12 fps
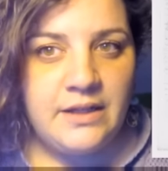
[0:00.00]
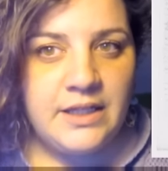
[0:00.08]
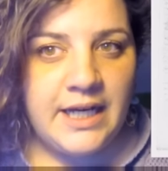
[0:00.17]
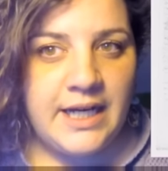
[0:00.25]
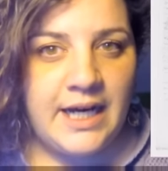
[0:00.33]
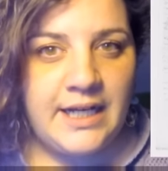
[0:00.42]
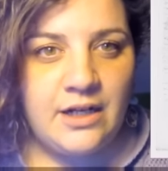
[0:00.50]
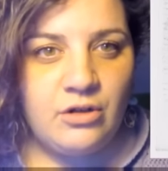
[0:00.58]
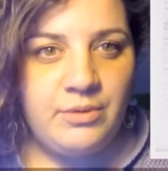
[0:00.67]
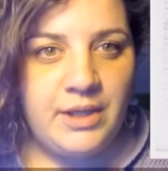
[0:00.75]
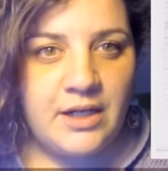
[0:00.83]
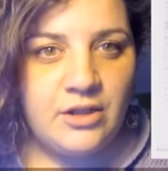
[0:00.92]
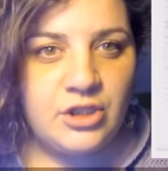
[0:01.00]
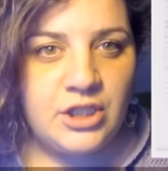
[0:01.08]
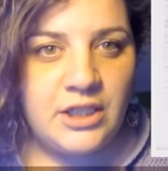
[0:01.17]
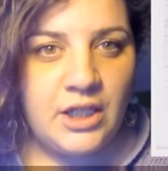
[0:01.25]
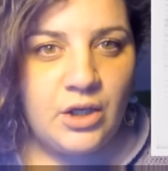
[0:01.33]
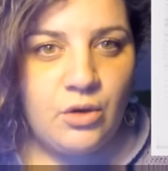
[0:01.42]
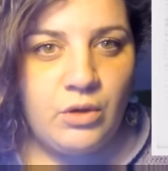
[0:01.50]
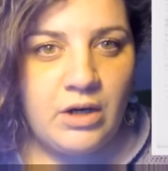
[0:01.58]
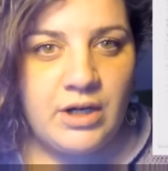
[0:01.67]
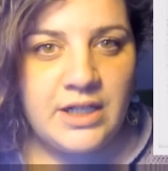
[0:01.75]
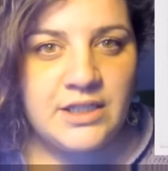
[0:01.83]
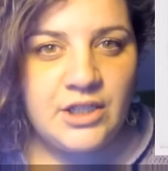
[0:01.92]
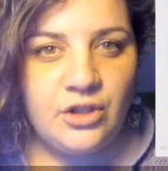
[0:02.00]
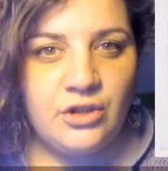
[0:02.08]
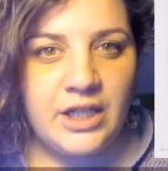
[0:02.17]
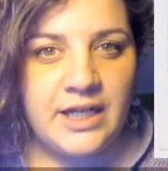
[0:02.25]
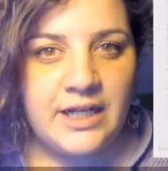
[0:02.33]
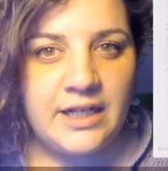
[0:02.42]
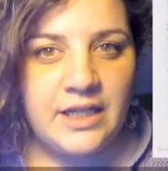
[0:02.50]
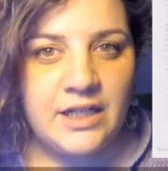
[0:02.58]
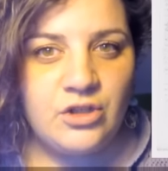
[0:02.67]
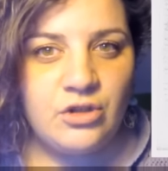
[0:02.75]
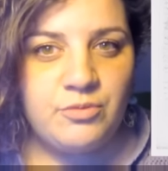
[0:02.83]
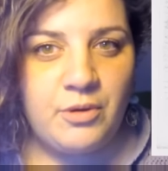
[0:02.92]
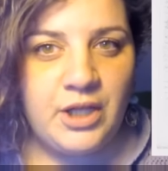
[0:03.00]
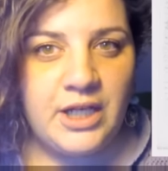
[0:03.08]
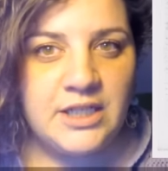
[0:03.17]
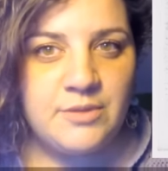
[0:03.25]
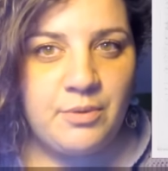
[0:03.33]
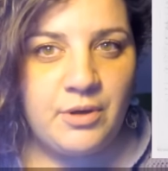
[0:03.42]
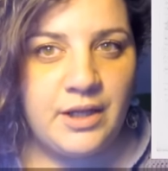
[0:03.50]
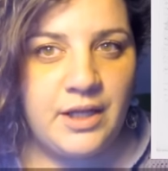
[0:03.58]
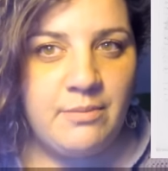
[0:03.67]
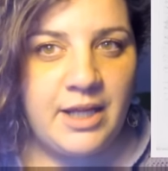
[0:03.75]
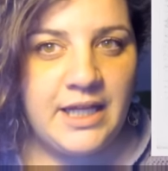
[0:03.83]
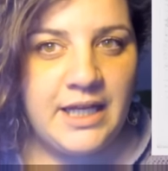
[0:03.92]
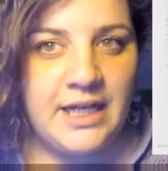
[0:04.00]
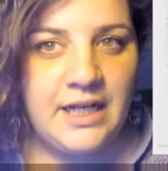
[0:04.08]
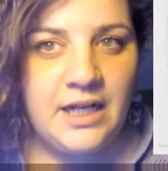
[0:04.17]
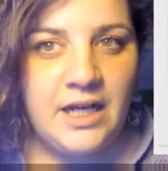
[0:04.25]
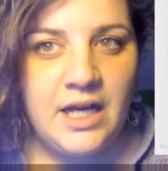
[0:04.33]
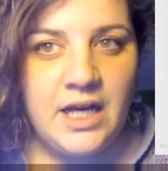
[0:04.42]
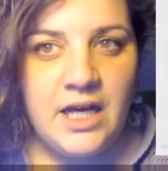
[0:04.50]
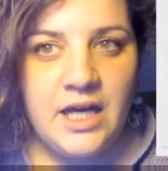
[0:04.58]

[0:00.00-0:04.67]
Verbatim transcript: dejar al gobierno sin ninguna ocasión de ejercer sus poderes por encima de él